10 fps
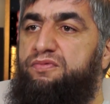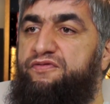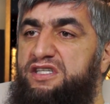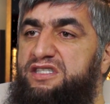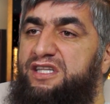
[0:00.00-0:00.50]

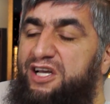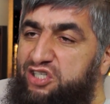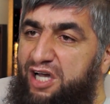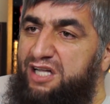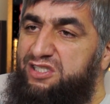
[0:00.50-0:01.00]
выйти на
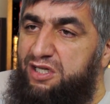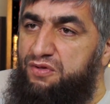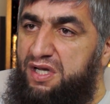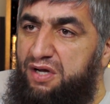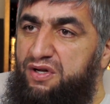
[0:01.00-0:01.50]
джихад,
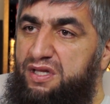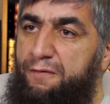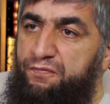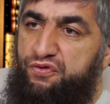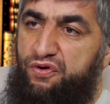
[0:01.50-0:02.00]
человек говорит,
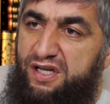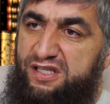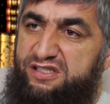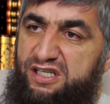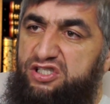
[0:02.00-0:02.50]
твои
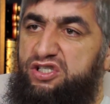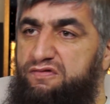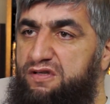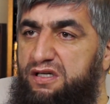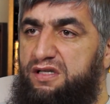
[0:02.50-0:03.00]
родители
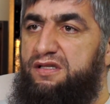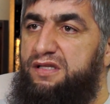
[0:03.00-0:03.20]
живы,